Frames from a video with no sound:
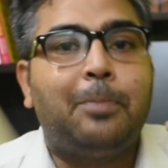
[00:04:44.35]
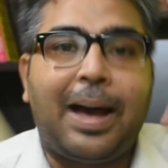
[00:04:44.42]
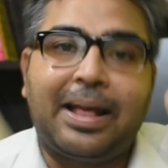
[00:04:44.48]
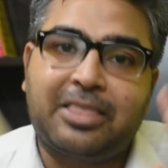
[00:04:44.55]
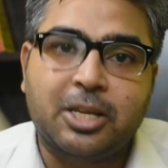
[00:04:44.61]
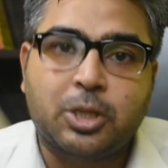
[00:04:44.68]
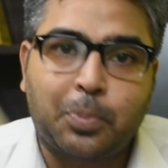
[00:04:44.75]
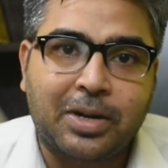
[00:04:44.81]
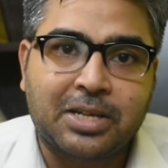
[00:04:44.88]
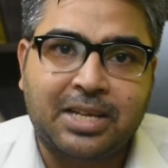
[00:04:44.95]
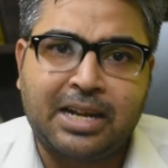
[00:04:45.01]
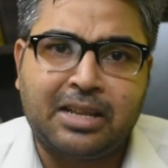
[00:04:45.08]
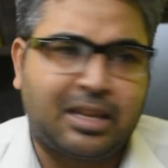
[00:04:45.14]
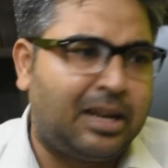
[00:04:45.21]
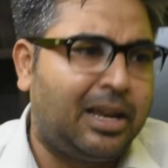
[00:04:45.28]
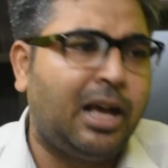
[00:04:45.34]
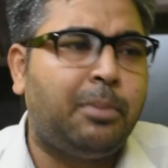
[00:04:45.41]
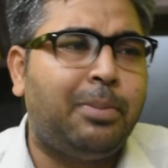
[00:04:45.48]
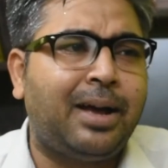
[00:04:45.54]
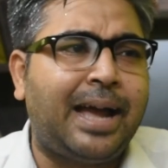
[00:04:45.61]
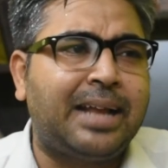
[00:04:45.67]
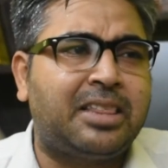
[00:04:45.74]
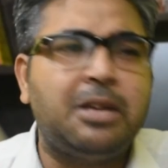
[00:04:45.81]
पैंतीस परसेंट थी
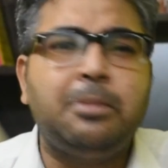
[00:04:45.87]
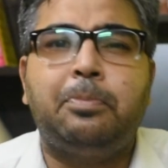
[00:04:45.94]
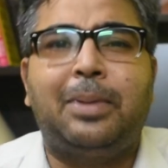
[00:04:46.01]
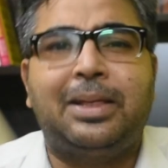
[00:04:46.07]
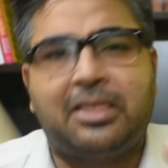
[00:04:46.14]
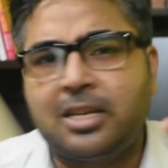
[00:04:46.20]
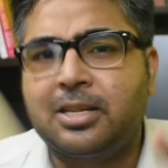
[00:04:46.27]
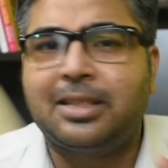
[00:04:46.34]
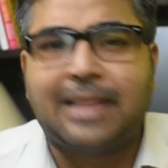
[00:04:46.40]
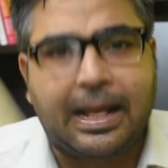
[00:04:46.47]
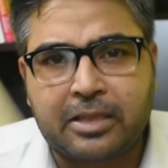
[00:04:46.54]
लगभग आई थिंक बत्तीस से